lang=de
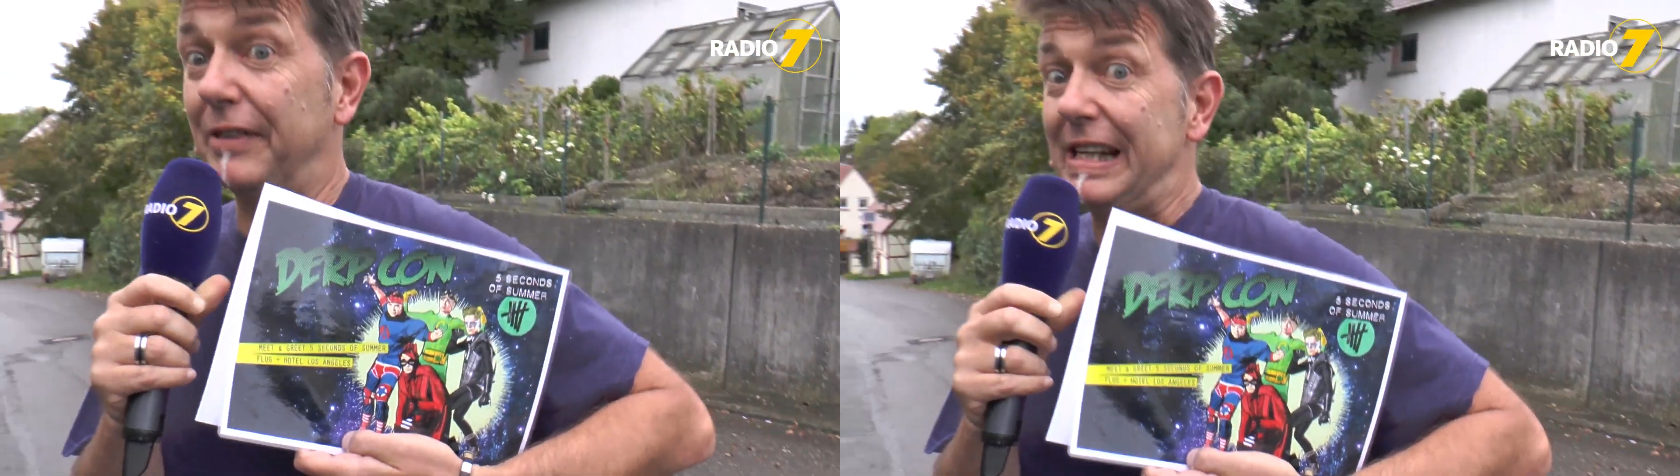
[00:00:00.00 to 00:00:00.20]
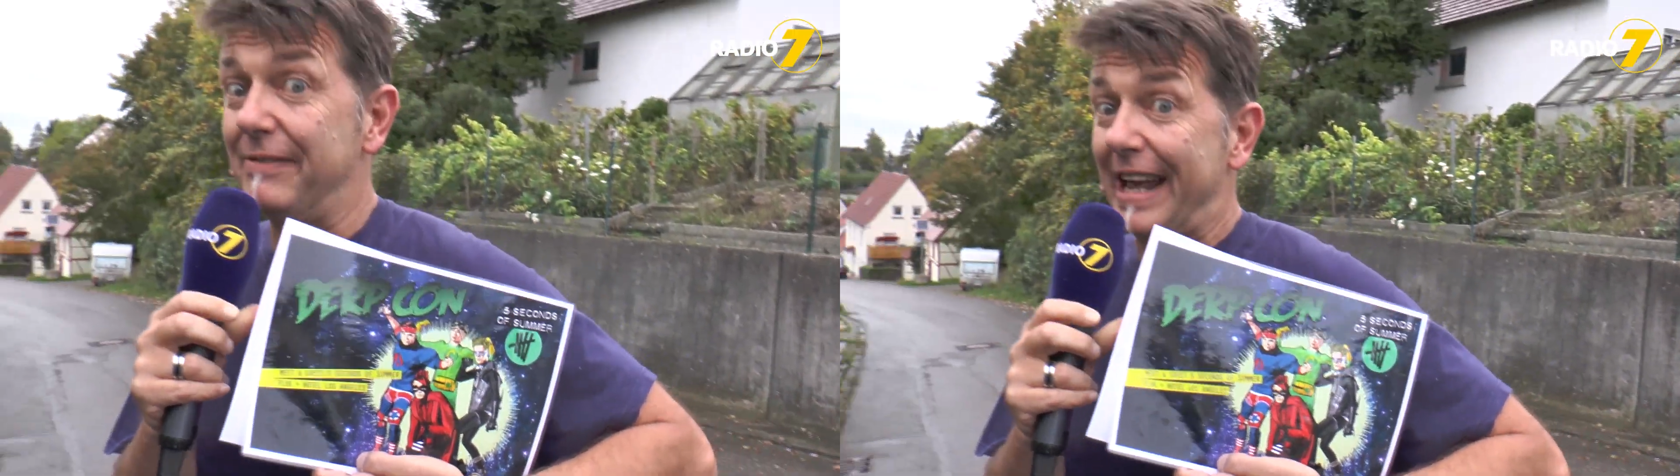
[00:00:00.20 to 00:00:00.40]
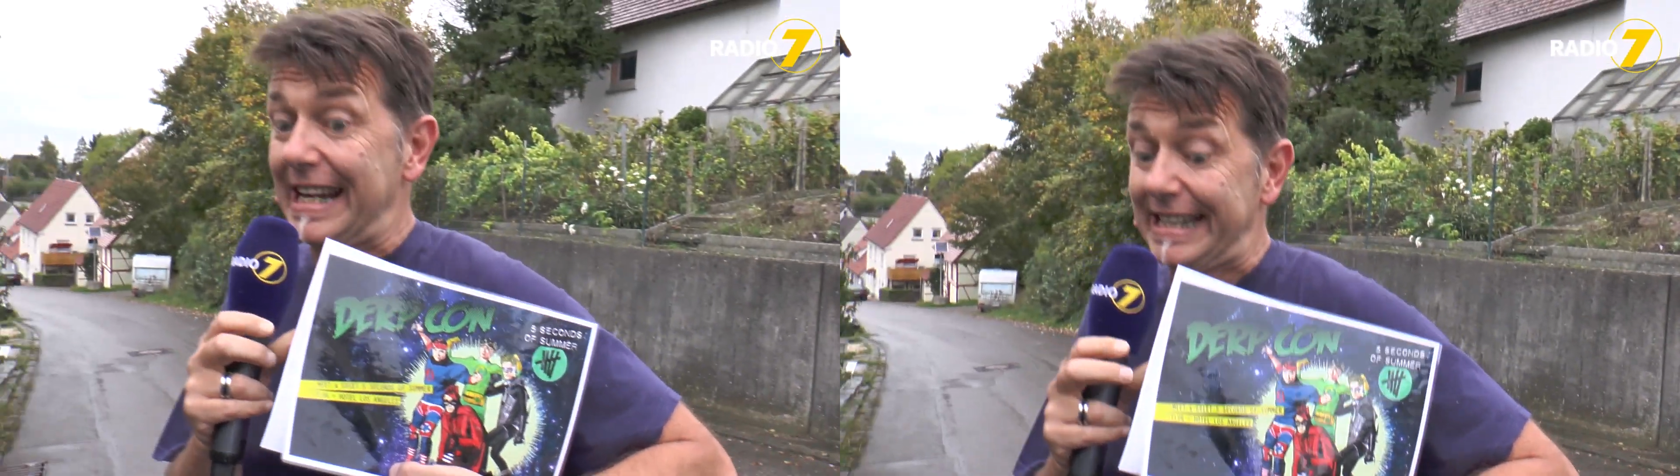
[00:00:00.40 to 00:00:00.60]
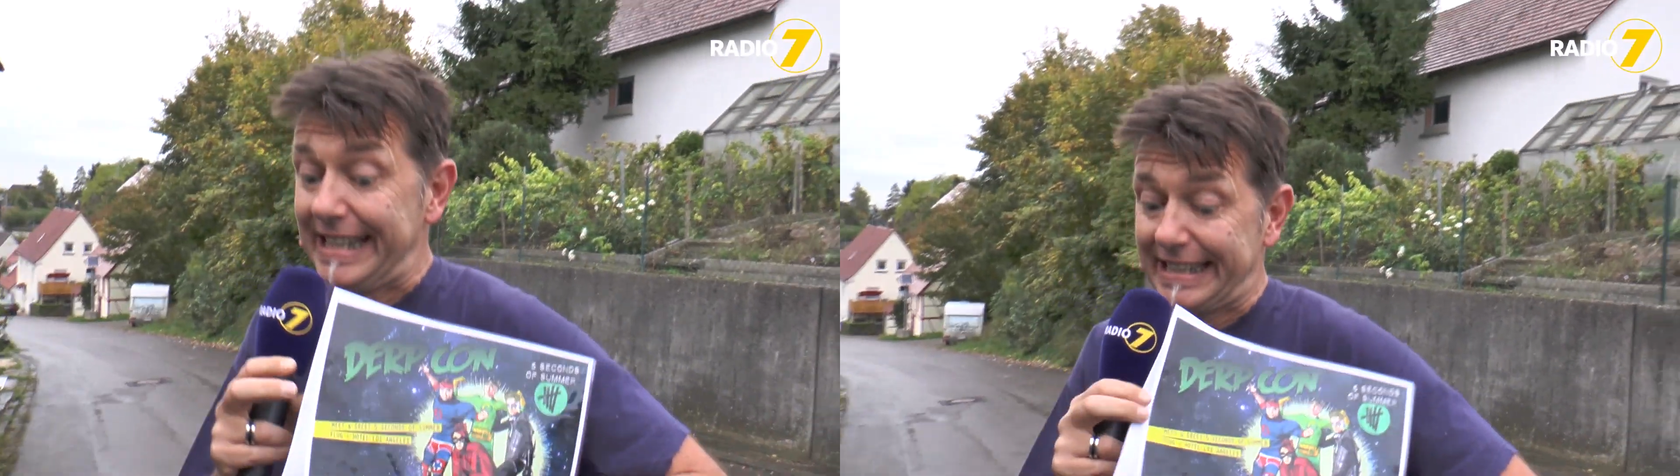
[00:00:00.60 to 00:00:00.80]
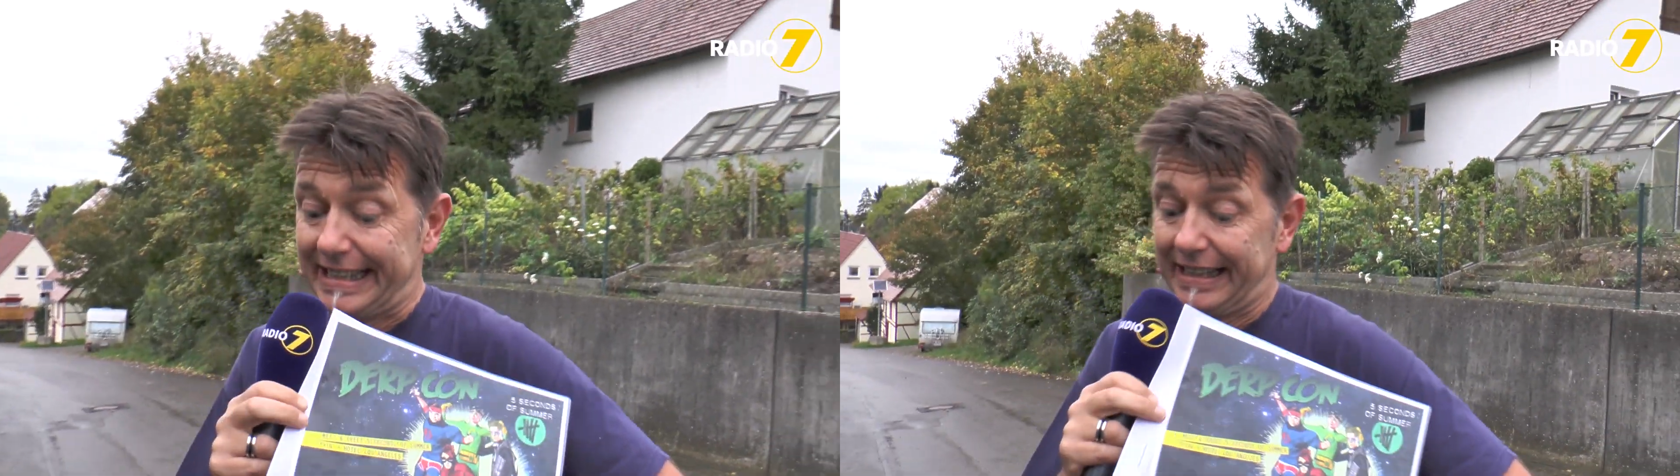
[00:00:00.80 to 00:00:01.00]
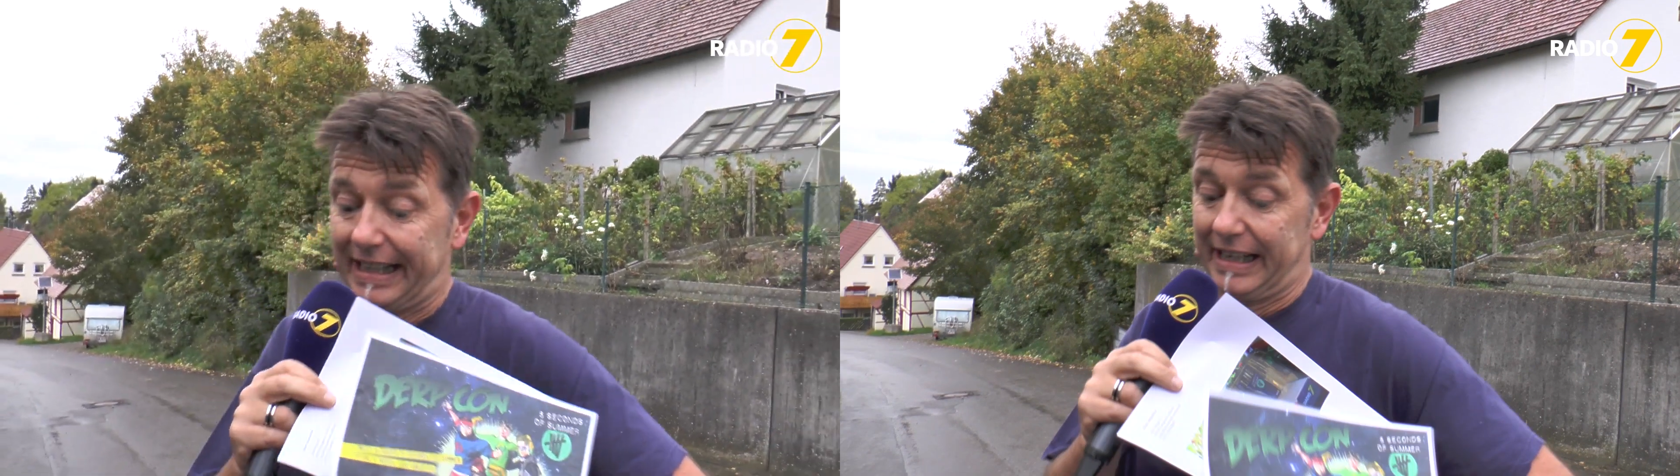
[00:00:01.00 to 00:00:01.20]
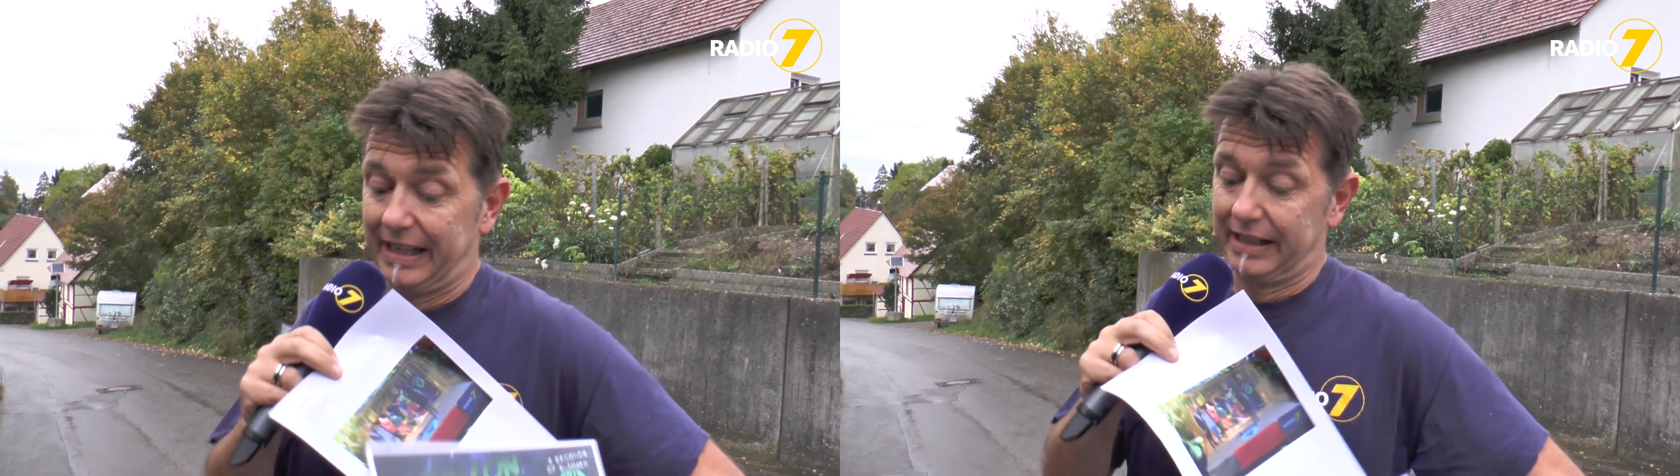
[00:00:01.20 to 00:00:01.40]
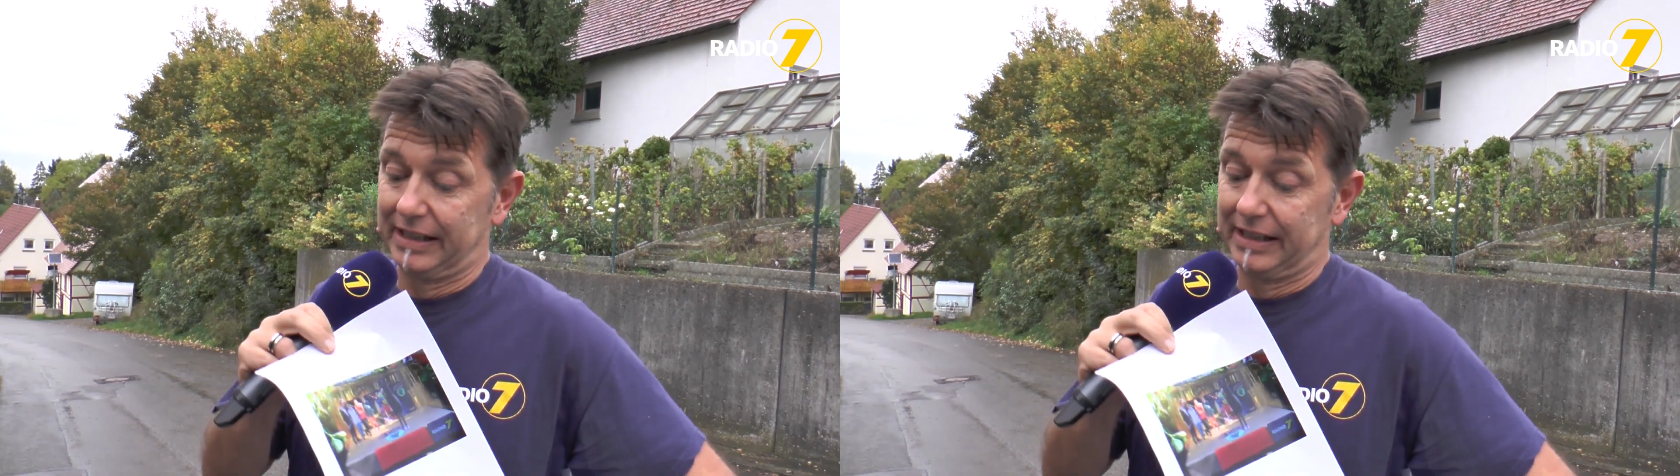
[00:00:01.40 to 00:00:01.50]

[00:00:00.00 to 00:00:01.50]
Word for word: vielfältig. Äh,